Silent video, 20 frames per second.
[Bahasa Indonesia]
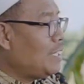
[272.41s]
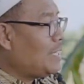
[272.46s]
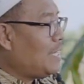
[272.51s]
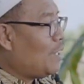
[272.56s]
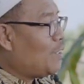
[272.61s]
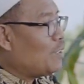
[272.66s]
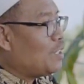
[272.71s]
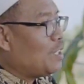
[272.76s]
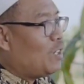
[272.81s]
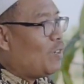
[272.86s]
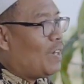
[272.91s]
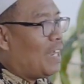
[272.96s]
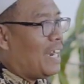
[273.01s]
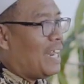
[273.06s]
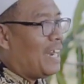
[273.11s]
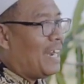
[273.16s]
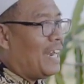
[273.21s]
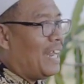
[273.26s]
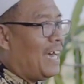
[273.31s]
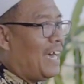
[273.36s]
ditaruh di Long
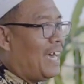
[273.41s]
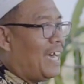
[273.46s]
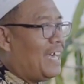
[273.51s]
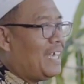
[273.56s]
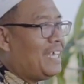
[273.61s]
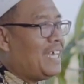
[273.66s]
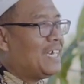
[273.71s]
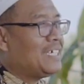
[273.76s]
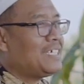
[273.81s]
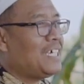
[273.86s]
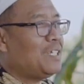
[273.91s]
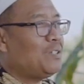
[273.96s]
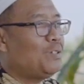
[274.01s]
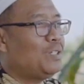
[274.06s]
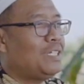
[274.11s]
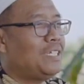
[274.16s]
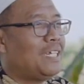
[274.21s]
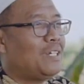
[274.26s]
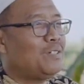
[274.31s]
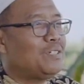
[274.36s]
Landa, yang satu
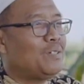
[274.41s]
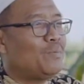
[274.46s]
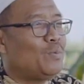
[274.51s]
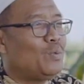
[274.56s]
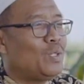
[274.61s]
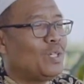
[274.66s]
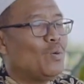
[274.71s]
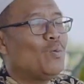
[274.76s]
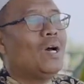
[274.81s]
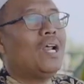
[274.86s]
ditaruh di Cempuri.